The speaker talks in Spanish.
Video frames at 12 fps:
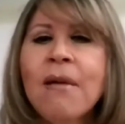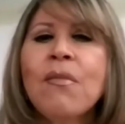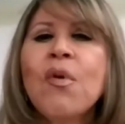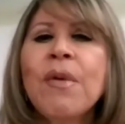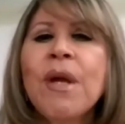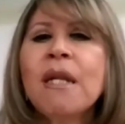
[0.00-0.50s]

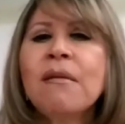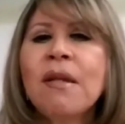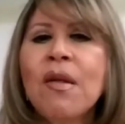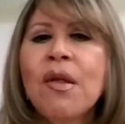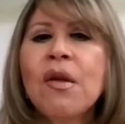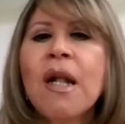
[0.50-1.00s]
muy bien
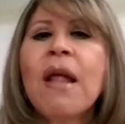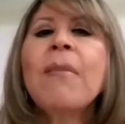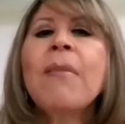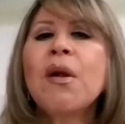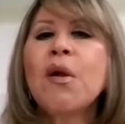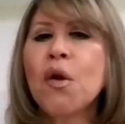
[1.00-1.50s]

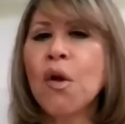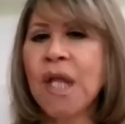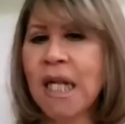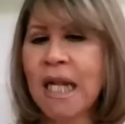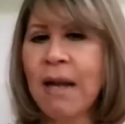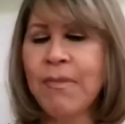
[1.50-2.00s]
intencionada, pero no
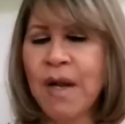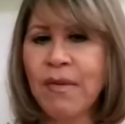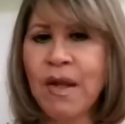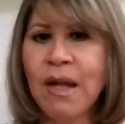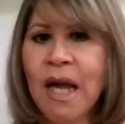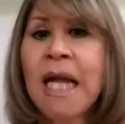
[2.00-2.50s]
ser la
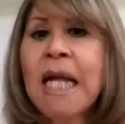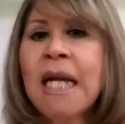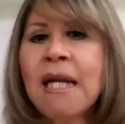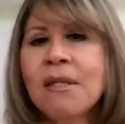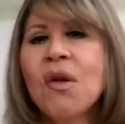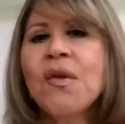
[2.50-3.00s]
precisa.
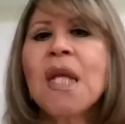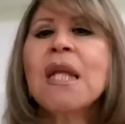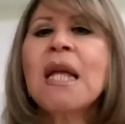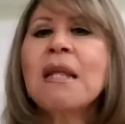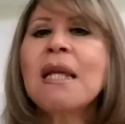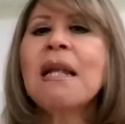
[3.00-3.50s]
Entonces,
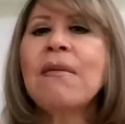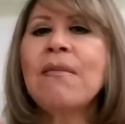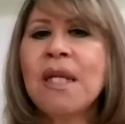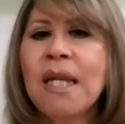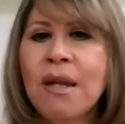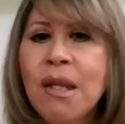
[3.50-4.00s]
esa es la
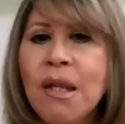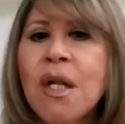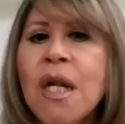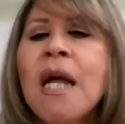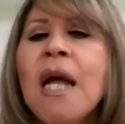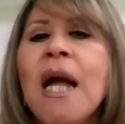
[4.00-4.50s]

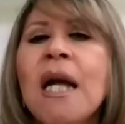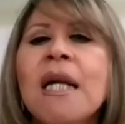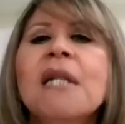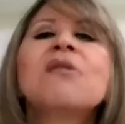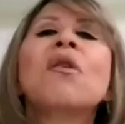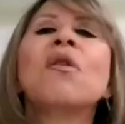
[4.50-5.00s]
invitación a
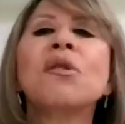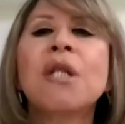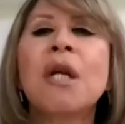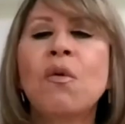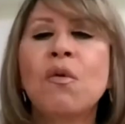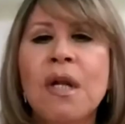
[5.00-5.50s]
que todos
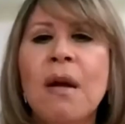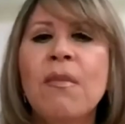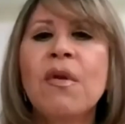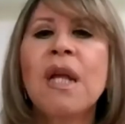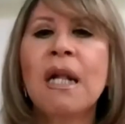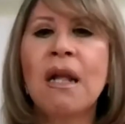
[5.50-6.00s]

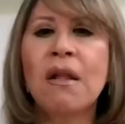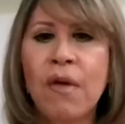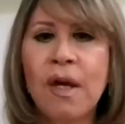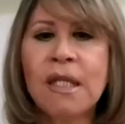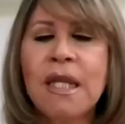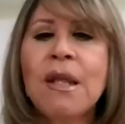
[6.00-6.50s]
recurramos a las
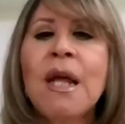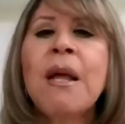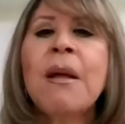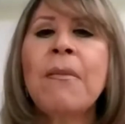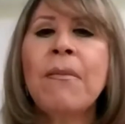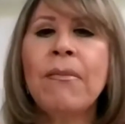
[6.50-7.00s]
fuentes
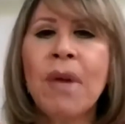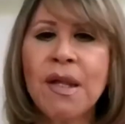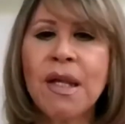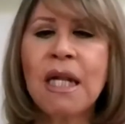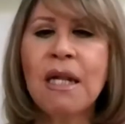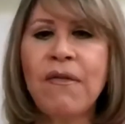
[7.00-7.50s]

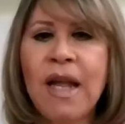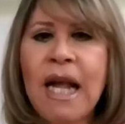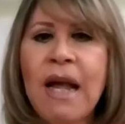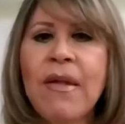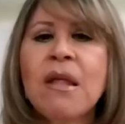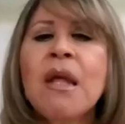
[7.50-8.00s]
más
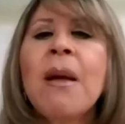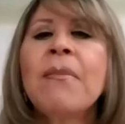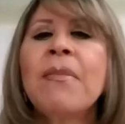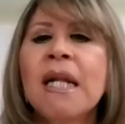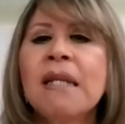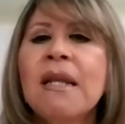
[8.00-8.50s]
calificadas
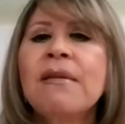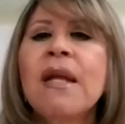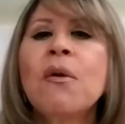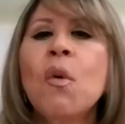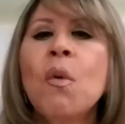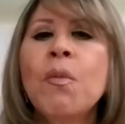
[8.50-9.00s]
para
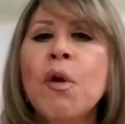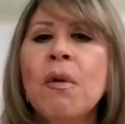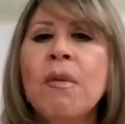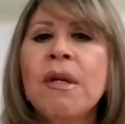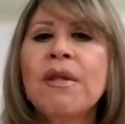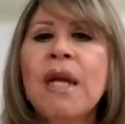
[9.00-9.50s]
atender un
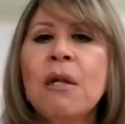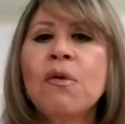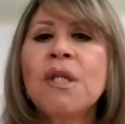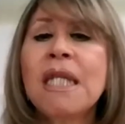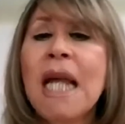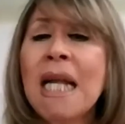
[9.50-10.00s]
problema de
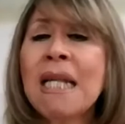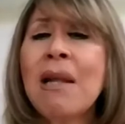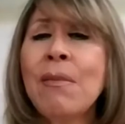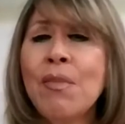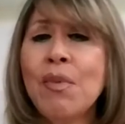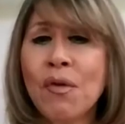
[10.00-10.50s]
salud tan
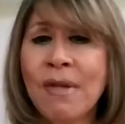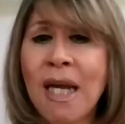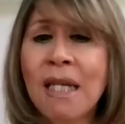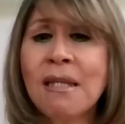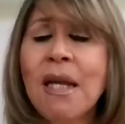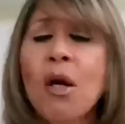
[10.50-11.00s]

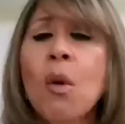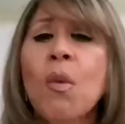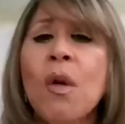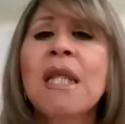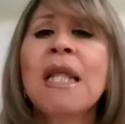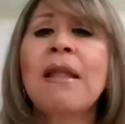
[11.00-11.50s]
importante
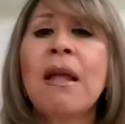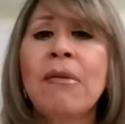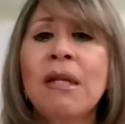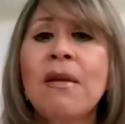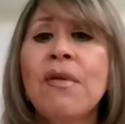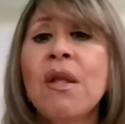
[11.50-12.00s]
como es la
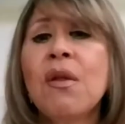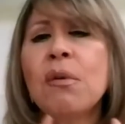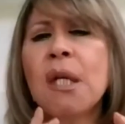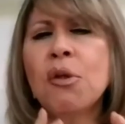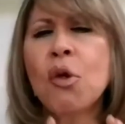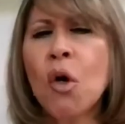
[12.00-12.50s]
diabetes y
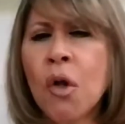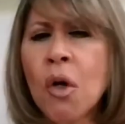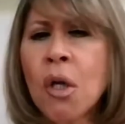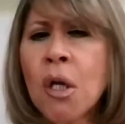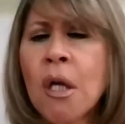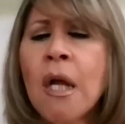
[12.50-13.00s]
sobre
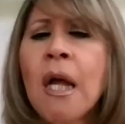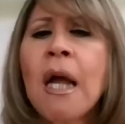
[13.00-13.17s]
todo